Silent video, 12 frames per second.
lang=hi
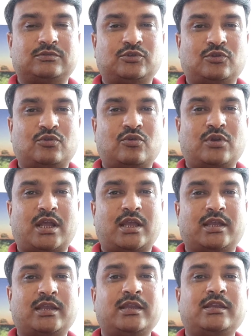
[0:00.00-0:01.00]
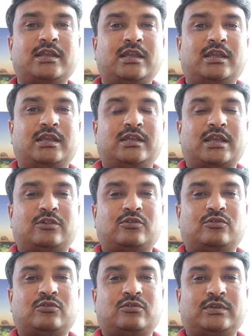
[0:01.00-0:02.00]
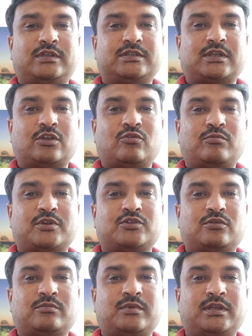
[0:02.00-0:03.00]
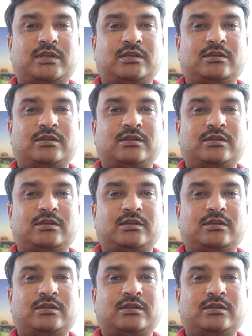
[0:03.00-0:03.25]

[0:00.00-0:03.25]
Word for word: जो हो रहा है या तो इसके ऊपर जो भी